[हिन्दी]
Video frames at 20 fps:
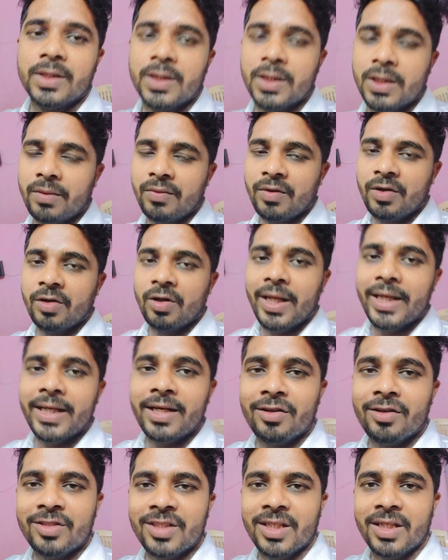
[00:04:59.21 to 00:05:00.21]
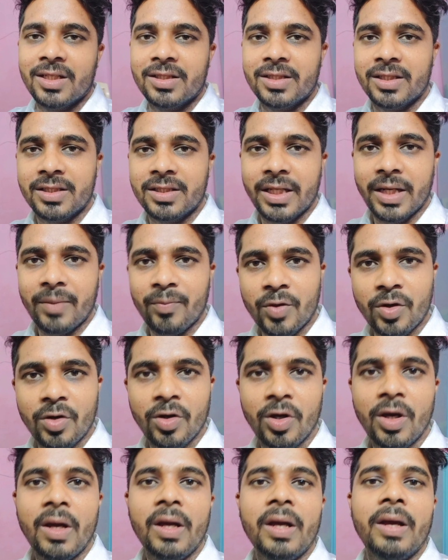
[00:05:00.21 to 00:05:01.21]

पसंद है तो वीडियो लाइक करो चैनल सब्सक्राइब करो